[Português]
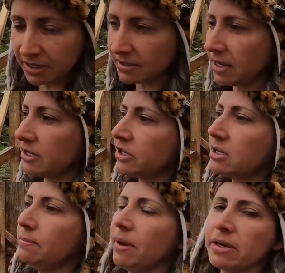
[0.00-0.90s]
da sede,
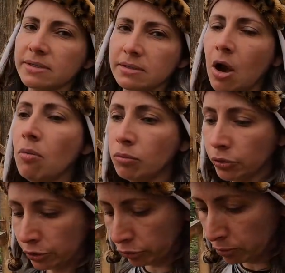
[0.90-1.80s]
aqui pega sinal
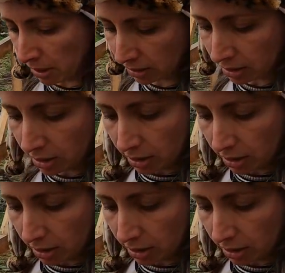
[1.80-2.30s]
muito bem.